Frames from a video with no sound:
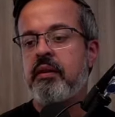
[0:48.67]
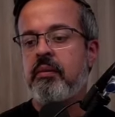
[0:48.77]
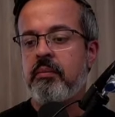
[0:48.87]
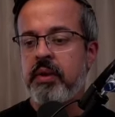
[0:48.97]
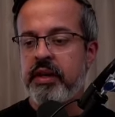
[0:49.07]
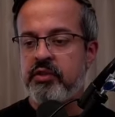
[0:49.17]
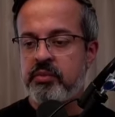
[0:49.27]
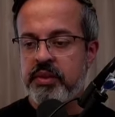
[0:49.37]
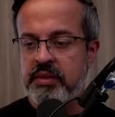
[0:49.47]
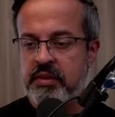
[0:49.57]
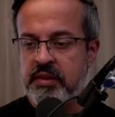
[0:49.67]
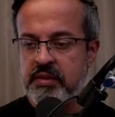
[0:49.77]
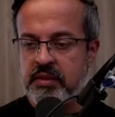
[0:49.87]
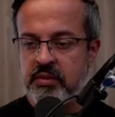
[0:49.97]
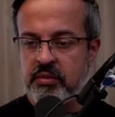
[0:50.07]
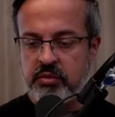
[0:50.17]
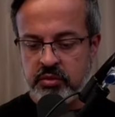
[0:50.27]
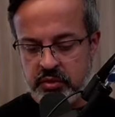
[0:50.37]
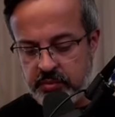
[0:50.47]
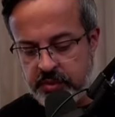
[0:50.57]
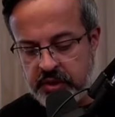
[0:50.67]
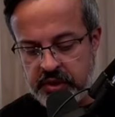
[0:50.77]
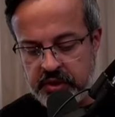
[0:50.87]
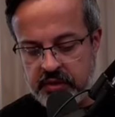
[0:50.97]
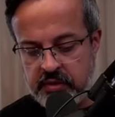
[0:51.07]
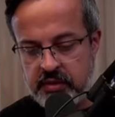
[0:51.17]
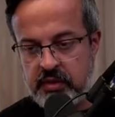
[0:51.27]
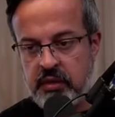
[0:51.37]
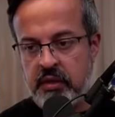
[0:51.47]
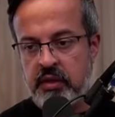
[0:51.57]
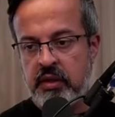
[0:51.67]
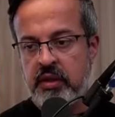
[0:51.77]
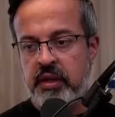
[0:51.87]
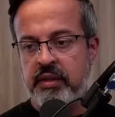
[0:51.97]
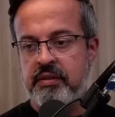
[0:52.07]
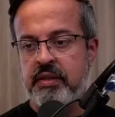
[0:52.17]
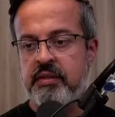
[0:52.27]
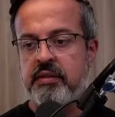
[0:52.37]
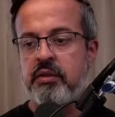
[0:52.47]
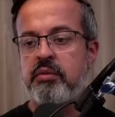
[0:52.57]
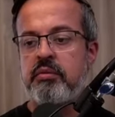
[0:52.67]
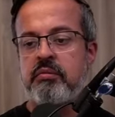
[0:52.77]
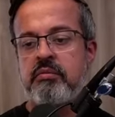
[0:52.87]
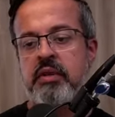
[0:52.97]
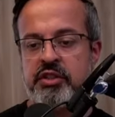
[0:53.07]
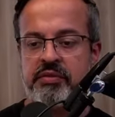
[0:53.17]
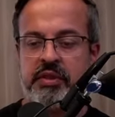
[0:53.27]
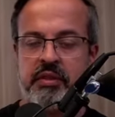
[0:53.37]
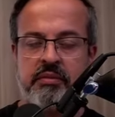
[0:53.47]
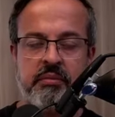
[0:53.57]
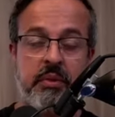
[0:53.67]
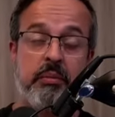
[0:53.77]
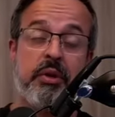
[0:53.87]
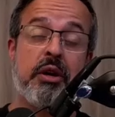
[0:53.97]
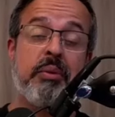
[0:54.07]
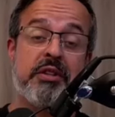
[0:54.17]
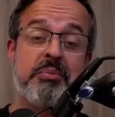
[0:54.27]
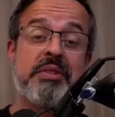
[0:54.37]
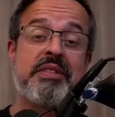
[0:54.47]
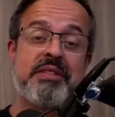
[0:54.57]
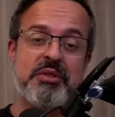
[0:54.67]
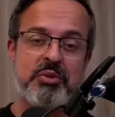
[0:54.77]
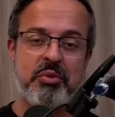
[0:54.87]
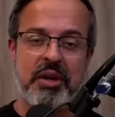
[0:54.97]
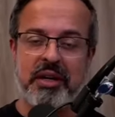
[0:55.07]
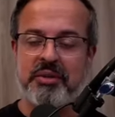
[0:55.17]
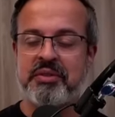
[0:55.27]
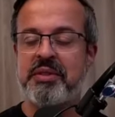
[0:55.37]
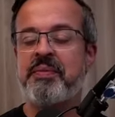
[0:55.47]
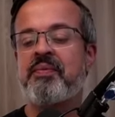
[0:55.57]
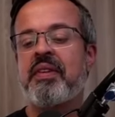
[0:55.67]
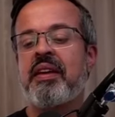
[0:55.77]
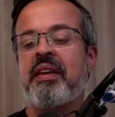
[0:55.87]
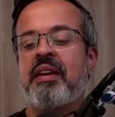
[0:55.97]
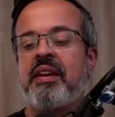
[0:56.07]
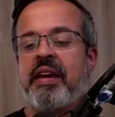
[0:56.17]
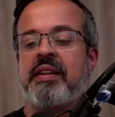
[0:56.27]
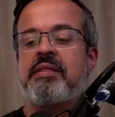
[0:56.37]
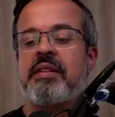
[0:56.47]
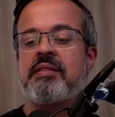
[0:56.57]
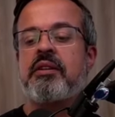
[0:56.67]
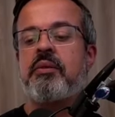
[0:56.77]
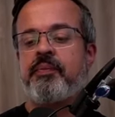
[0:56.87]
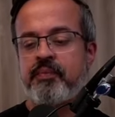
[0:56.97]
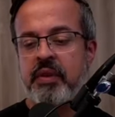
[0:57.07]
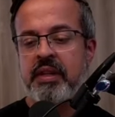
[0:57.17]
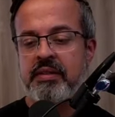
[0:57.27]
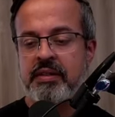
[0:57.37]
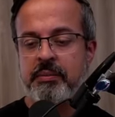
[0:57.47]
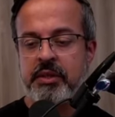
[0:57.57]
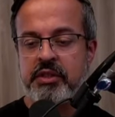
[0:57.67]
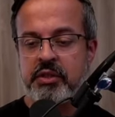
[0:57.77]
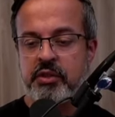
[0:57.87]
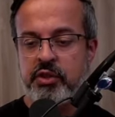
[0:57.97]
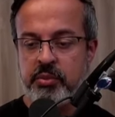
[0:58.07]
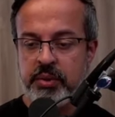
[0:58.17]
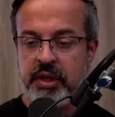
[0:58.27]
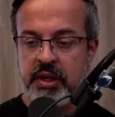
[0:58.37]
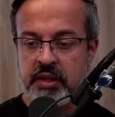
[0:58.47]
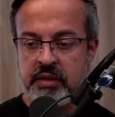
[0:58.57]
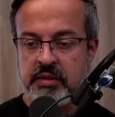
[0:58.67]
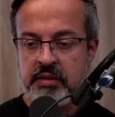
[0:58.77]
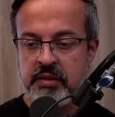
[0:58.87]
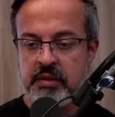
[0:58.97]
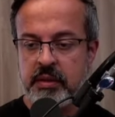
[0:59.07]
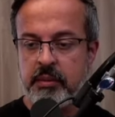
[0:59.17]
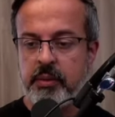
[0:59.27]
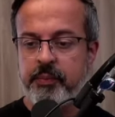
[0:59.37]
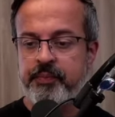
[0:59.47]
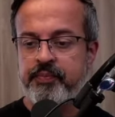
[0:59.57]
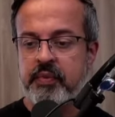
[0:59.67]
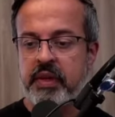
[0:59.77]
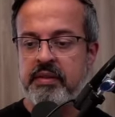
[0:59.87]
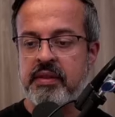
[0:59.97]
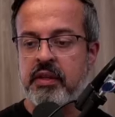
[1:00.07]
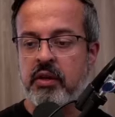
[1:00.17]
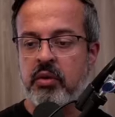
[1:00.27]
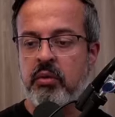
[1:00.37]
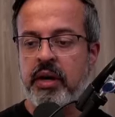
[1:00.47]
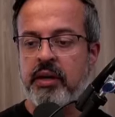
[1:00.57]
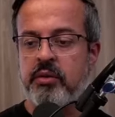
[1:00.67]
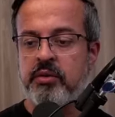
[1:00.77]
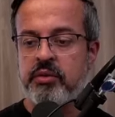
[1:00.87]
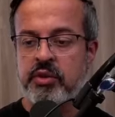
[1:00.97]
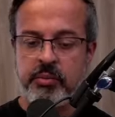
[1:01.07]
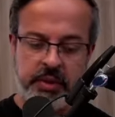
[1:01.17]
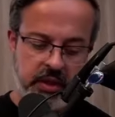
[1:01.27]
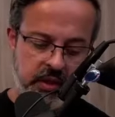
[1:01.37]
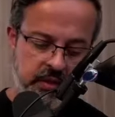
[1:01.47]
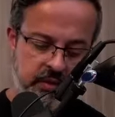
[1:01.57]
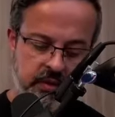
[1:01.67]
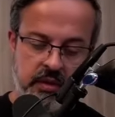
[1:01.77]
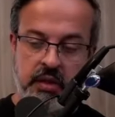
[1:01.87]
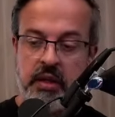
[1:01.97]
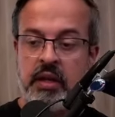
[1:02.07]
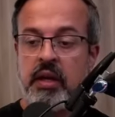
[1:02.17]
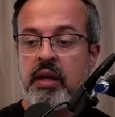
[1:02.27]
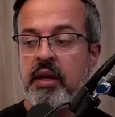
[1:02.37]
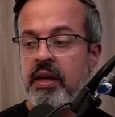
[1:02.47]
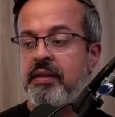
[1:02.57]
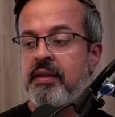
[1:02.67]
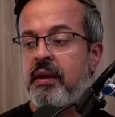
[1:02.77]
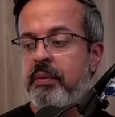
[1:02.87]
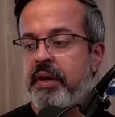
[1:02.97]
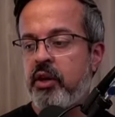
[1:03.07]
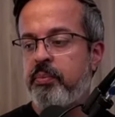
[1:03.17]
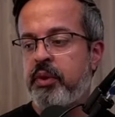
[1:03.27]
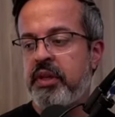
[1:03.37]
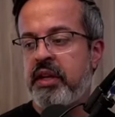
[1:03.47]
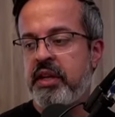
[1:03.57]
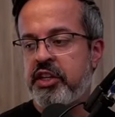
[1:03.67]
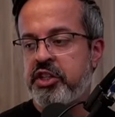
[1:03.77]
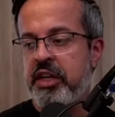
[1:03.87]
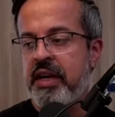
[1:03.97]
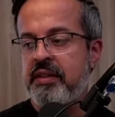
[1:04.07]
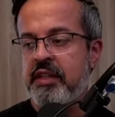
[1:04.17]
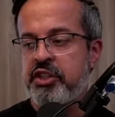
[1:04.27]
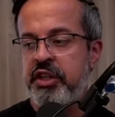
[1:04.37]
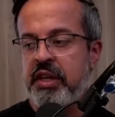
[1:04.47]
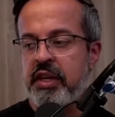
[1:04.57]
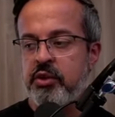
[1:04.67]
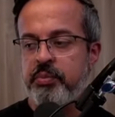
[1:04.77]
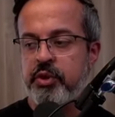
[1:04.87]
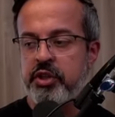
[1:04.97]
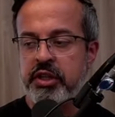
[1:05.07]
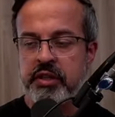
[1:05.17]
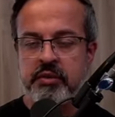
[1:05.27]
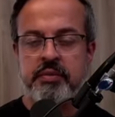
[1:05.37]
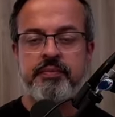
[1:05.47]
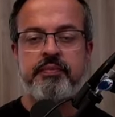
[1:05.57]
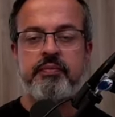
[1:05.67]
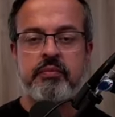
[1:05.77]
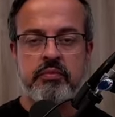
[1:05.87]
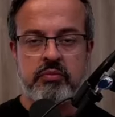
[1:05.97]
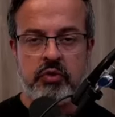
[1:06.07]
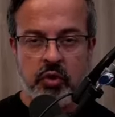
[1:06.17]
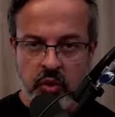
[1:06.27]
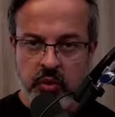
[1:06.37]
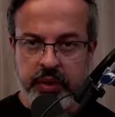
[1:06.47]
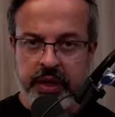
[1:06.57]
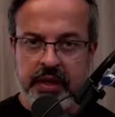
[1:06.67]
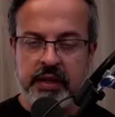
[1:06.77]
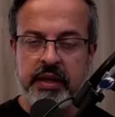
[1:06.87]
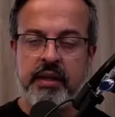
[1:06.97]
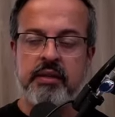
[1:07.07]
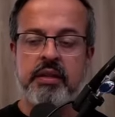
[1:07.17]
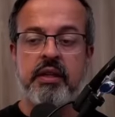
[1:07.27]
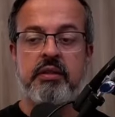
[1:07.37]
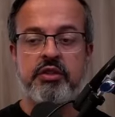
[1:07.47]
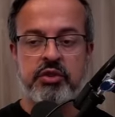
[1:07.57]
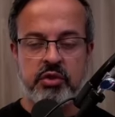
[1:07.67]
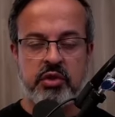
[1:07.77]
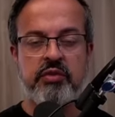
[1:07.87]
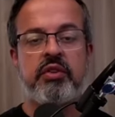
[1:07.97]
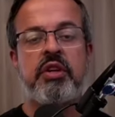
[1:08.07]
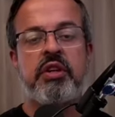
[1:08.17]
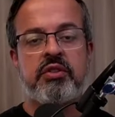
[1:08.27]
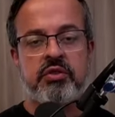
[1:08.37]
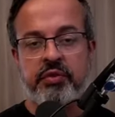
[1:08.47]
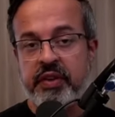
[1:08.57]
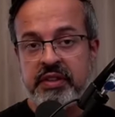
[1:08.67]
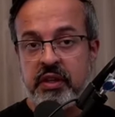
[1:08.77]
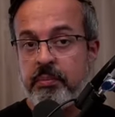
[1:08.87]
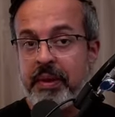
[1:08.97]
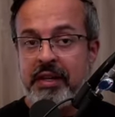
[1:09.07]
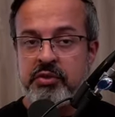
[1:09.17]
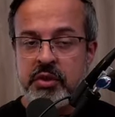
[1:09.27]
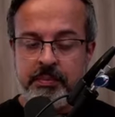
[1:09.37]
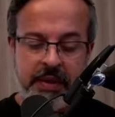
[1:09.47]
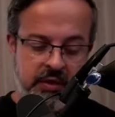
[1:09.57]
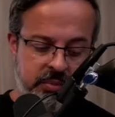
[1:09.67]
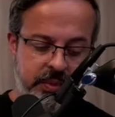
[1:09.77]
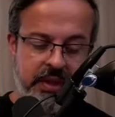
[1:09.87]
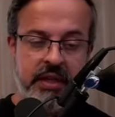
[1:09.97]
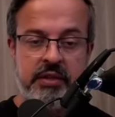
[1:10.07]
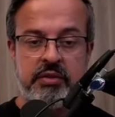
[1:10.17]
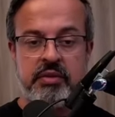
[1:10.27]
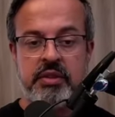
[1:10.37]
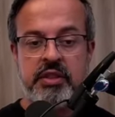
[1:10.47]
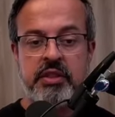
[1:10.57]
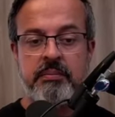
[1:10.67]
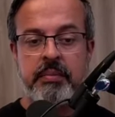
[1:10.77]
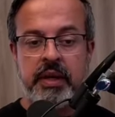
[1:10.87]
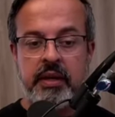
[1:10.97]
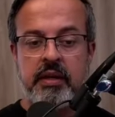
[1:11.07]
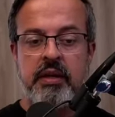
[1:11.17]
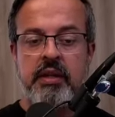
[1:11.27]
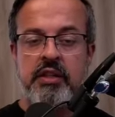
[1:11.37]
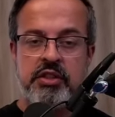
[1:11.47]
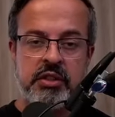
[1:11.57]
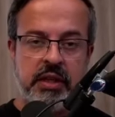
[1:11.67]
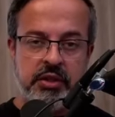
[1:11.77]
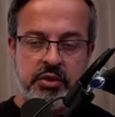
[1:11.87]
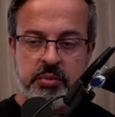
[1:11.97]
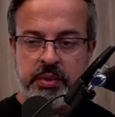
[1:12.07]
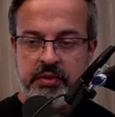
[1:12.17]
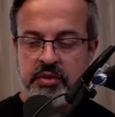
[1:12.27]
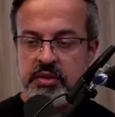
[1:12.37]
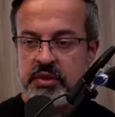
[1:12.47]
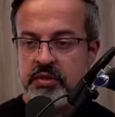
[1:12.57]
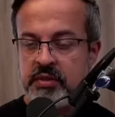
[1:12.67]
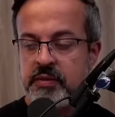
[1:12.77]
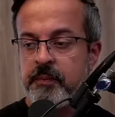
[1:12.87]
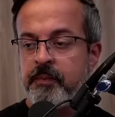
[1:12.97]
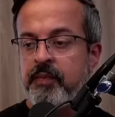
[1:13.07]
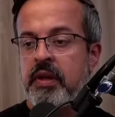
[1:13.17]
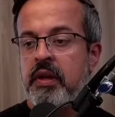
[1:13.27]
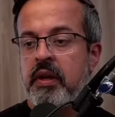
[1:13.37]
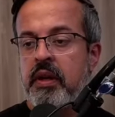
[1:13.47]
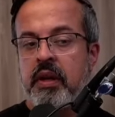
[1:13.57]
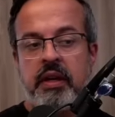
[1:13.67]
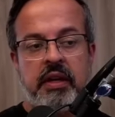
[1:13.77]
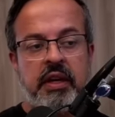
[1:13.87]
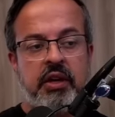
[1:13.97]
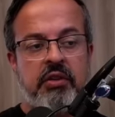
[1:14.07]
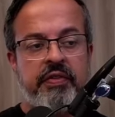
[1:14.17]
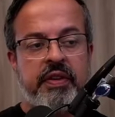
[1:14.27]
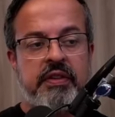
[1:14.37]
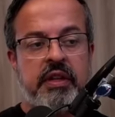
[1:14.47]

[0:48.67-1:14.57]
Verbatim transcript: mais uma extensão do Kubernetes, que é a extensão, adivinha, ou melhor, mais uma extensão do Quarkus, né? Que é a extensão exatamente Kubernetes tá bom? Que é aqui, ó, Quarkus Kubernetes. Que também eu poderia já ter gerado o projeto com ela nele, tá? De novo, estou fazendo passo a passo para que isso seja bem didático para vocês. O que, que eu vou fazer